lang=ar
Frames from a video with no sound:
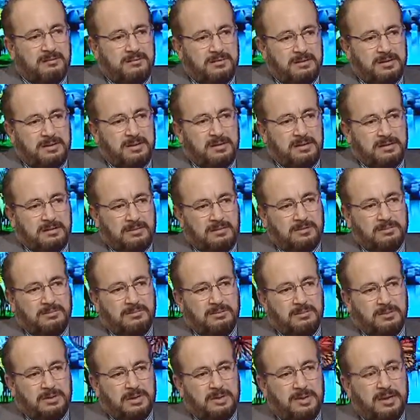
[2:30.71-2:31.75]
في
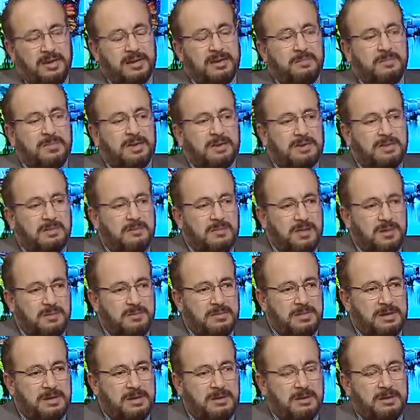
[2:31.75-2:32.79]
الطفولة وعدم
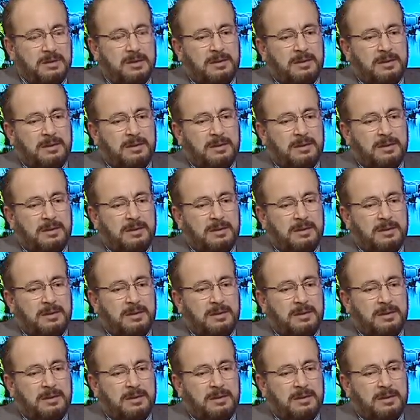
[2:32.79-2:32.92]
اهتمامنا آه،